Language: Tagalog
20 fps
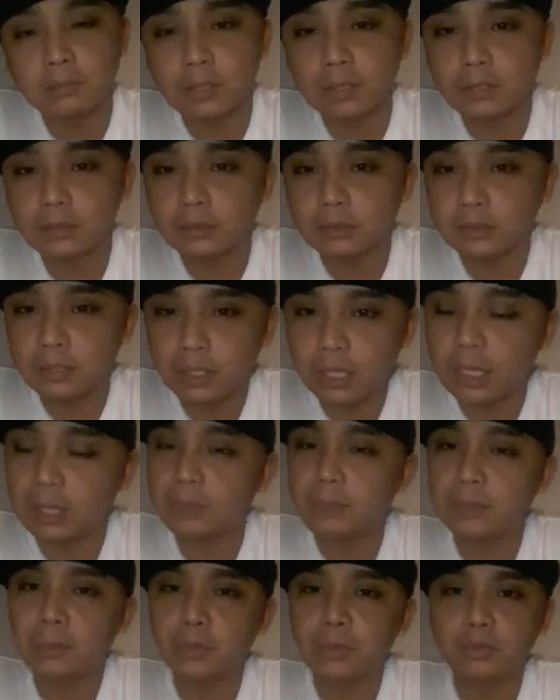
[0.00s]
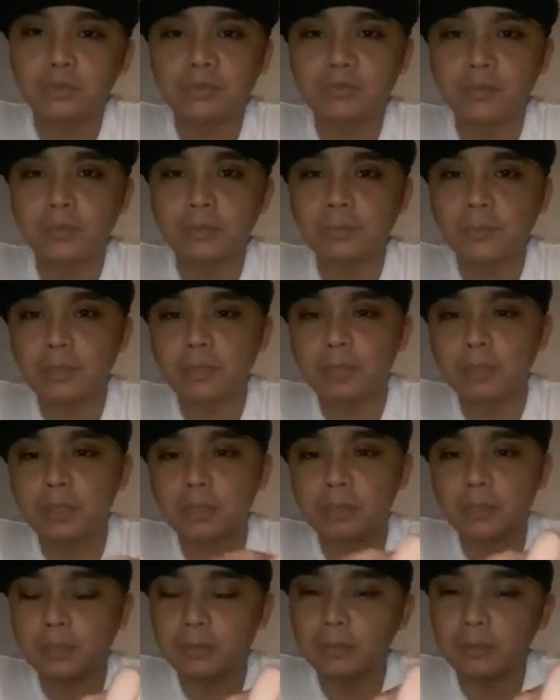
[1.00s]
mga 3mm or
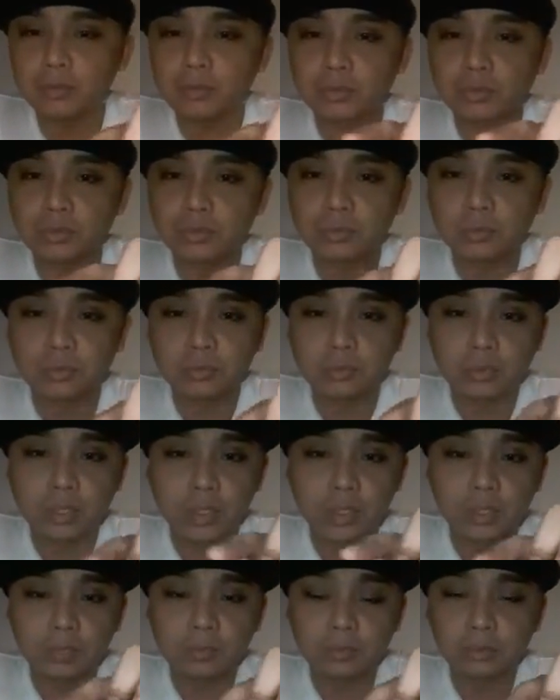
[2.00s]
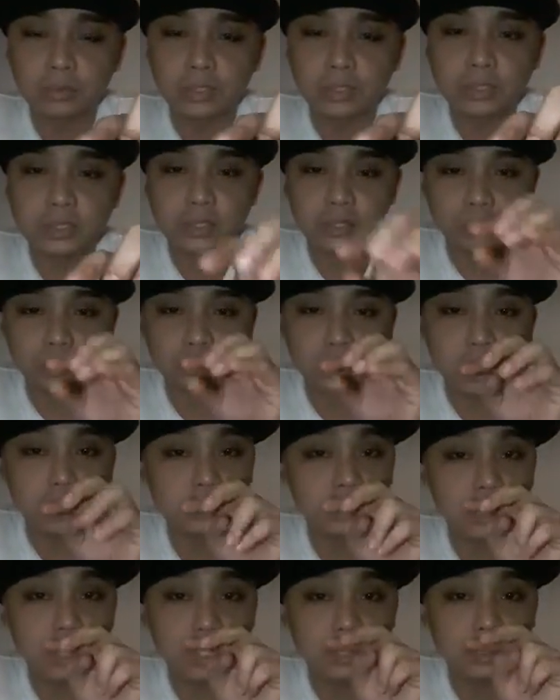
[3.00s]
2.5mm yung subok, uh, ah, butas niya. So,
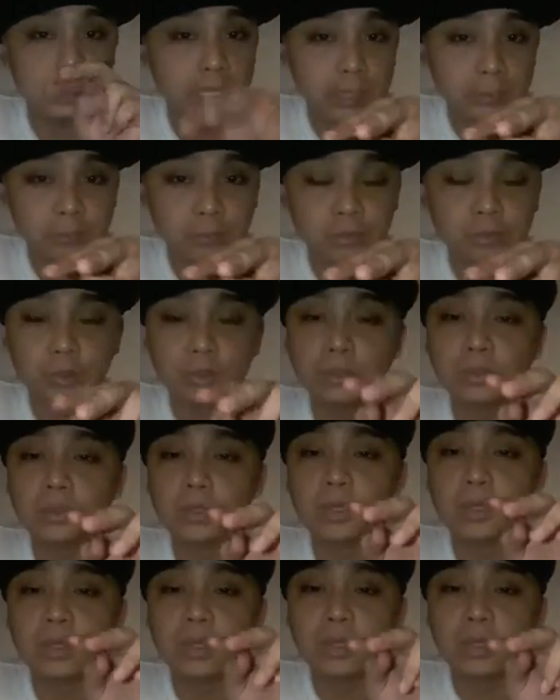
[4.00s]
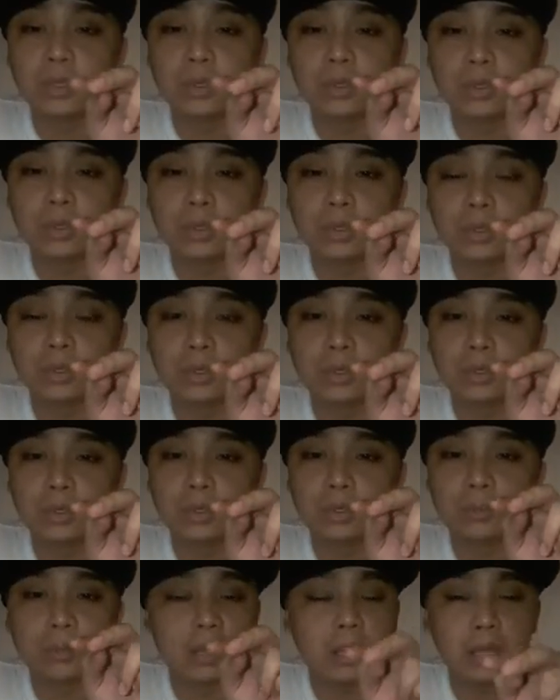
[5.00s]
kasha kahit lapton
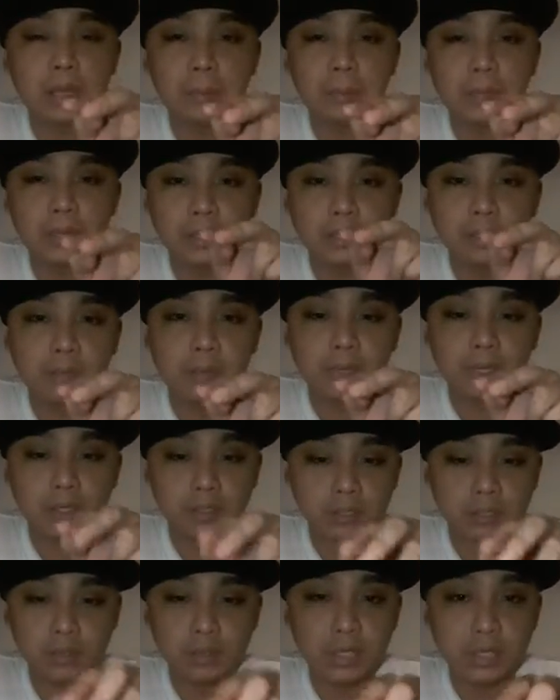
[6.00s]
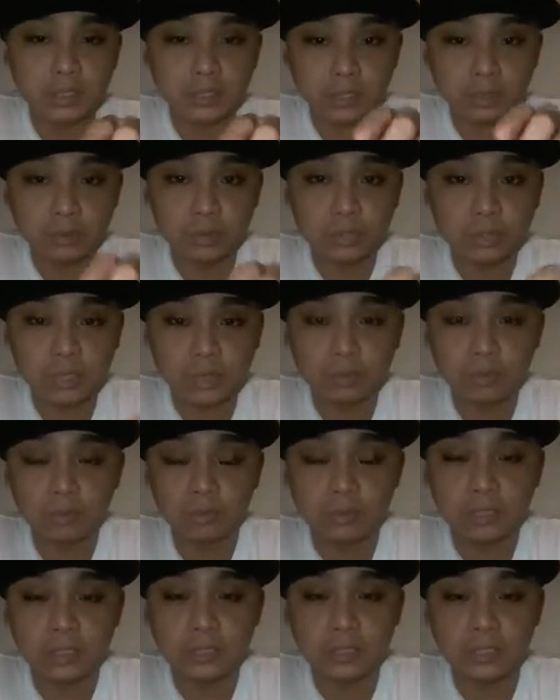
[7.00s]
or makakapal na wire. So, kasha dun sa
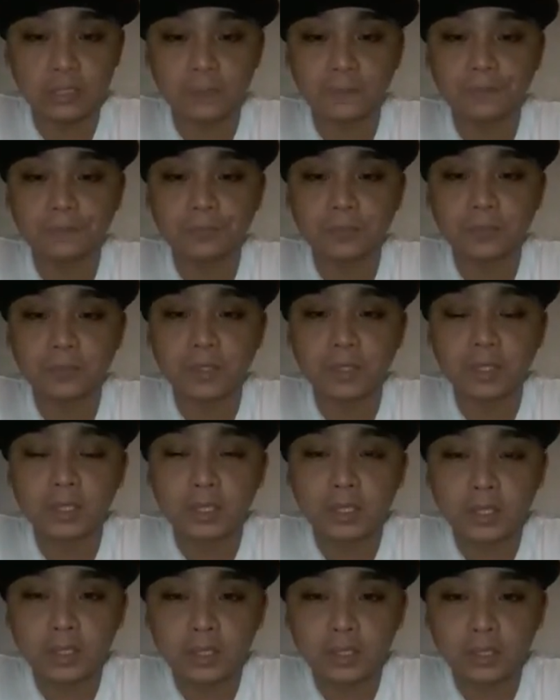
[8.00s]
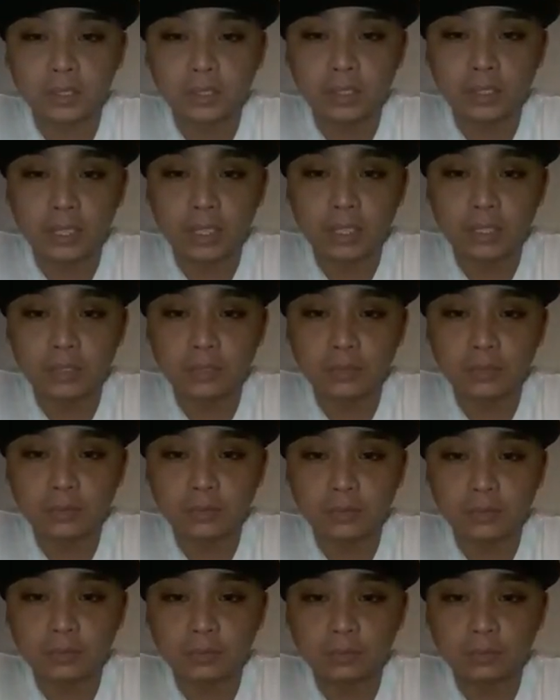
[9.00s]
butas niya. Then, yung